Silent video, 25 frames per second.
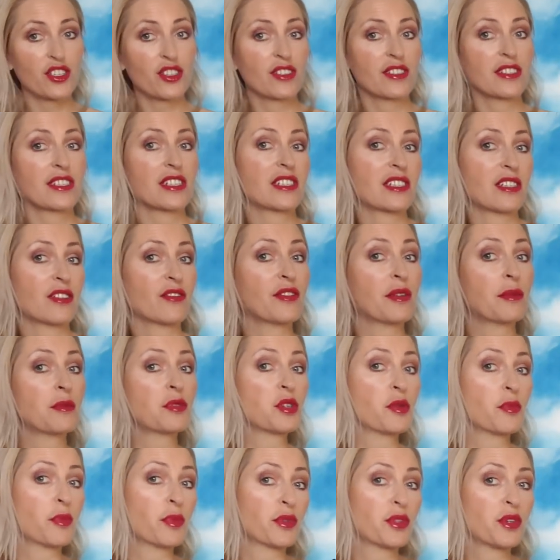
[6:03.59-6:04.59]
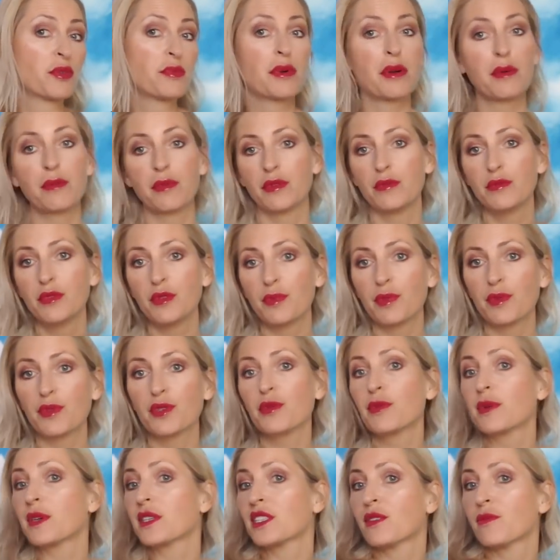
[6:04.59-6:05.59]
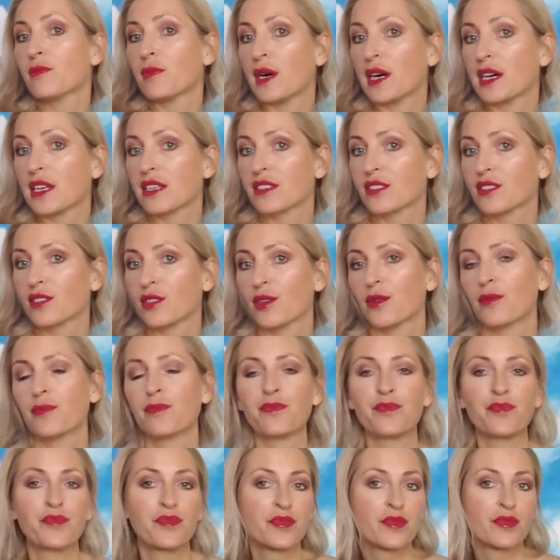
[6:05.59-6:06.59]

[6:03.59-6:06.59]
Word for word: że ten zestaw Wam się podobał, bo mi podoba się bardzo.